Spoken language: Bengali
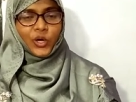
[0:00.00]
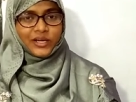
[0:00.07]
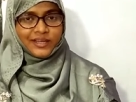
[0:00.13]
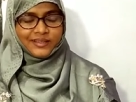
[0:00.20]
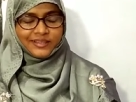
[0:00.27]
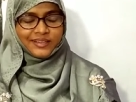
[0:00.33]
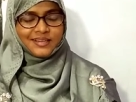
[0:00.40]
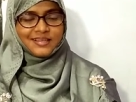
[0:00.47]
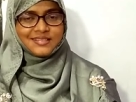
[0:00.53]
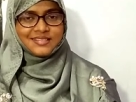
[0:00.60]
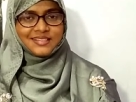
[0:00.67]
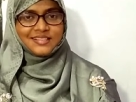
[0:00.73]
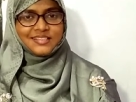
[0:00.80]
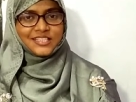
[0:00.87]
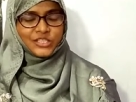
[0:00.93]
অনলাইন
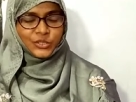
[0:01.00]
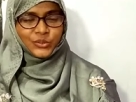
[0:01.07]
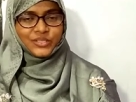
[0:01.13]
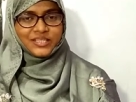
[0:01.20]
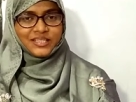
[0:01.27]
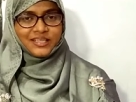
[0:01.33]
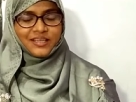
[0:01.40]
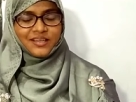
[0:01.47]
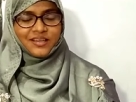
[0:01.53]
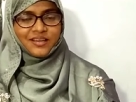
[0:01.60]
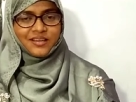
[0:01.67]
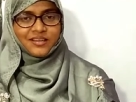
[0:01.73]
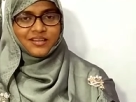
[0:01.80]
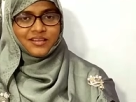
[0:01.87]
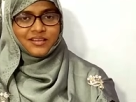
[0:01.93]
ক্লাসের দ্বিতীয় দিনে
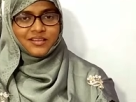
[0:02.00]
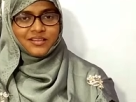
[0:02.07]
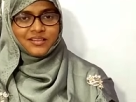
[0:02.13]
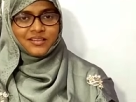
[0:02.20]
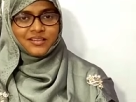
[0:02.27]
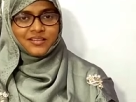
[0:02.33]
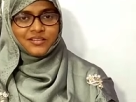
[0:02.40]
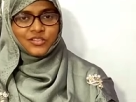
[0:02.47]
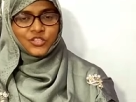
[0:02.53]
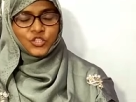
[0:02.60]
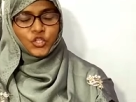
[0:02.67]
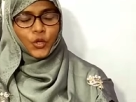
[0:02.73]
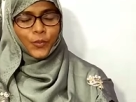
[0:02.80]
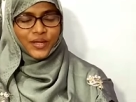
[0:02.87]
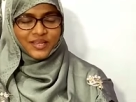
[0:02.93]

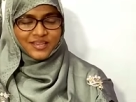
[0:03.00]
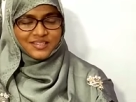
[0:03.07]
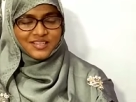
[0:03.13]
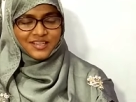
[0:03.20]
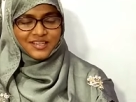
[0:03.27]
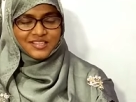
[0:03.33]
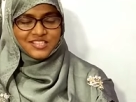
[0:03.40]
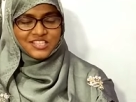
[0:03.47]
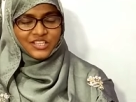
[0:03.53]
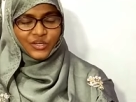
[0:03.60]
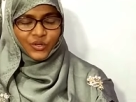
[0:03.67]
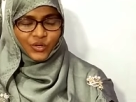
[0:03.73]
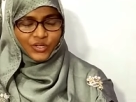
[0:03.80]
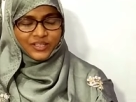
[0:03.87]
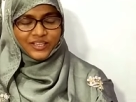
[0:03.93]
সবাইকে জানাচ্ছি
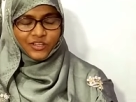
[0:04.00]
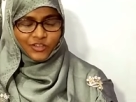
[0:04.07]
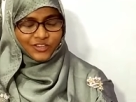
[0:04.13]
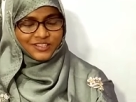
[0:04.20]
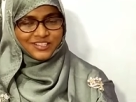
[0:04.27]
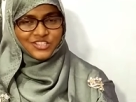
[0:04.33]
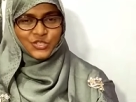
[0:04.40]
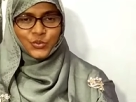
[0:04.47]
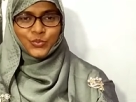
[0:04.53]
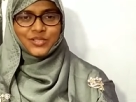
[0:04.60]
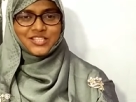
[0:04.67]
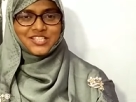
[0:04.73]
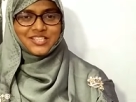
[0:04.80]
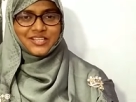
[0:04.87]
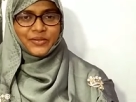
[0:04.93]
অনেক অনেক
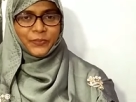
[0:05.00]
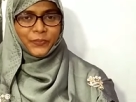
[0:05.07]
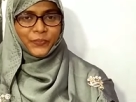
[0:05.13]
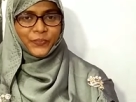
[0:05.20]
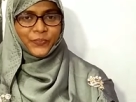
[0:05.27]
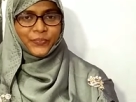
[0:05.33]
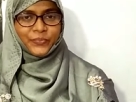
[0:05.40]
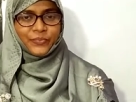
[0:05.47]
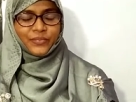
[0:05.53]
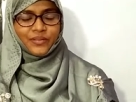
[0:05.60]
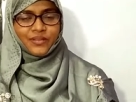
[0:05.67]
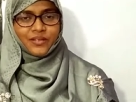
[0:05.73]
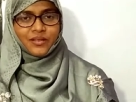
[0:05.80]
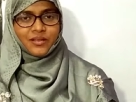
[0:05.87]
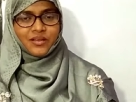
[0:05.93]
শুভেচ্ছা
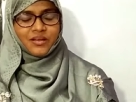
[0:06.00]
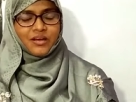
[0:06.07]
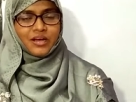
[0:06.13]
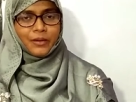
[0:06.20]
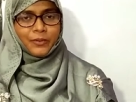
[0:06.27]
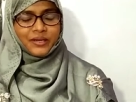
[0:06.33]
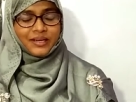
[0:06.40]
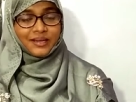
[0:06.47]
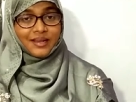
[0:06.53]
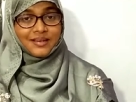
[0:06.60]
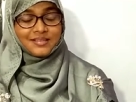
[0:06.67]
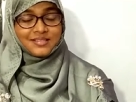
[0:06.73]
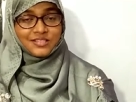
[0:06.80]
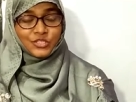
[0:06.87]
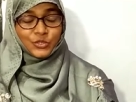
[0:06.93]
আমার
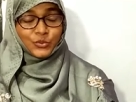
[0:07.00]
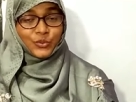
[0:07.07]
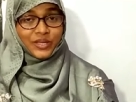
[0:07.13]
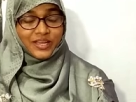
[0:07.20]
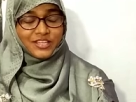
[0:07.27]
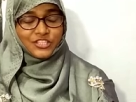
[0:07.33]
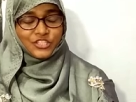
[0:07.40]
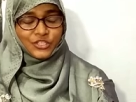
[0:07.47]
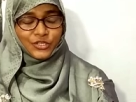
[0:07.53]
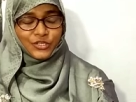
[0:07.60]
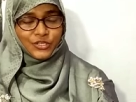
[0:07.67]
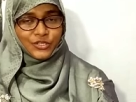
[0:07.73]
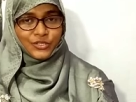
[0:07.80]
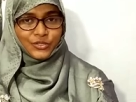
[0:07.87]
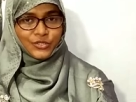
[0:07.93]
ক্লাস টু এর
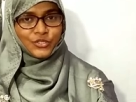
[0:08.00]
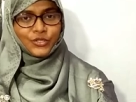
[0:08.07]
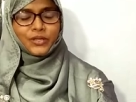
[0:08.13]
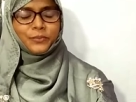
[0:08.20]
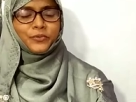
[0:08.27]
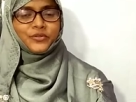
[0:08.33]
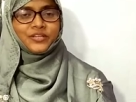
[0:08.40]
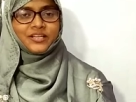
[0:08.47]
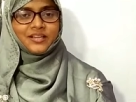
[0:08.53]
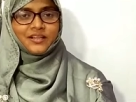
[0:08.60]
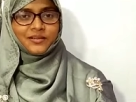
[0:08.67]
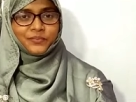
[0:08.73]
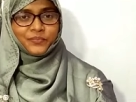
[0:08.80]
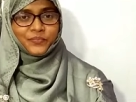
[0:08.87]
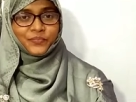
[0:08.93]
ছোট্ট সোনামণিরা